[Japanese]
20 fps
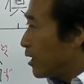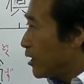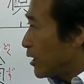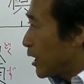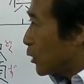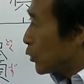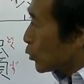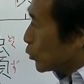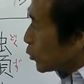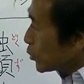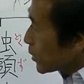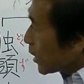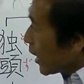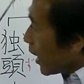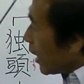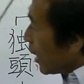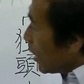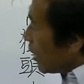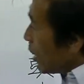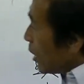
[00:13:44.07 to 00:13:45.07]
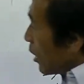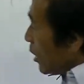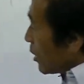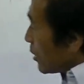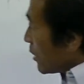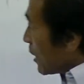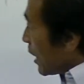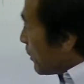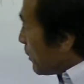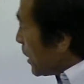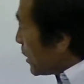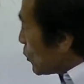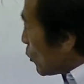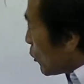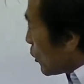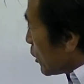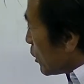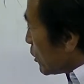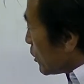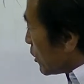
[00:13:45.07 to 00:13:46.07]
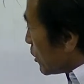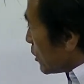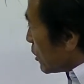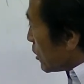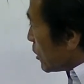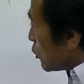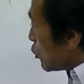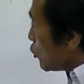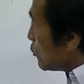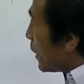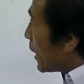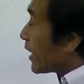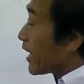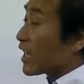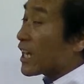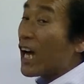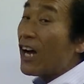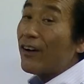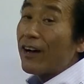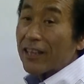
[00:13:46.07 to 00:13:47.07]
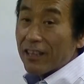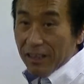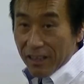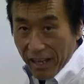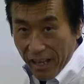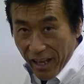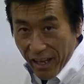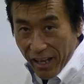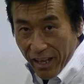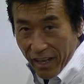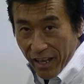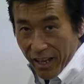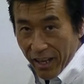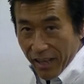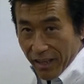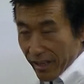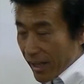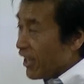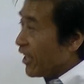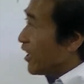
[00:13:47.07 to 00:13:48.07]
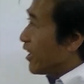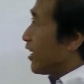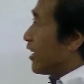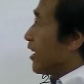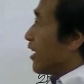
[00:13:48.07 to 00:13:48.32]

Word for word: いやひょっとしたら山鳥に生まれ変わってね、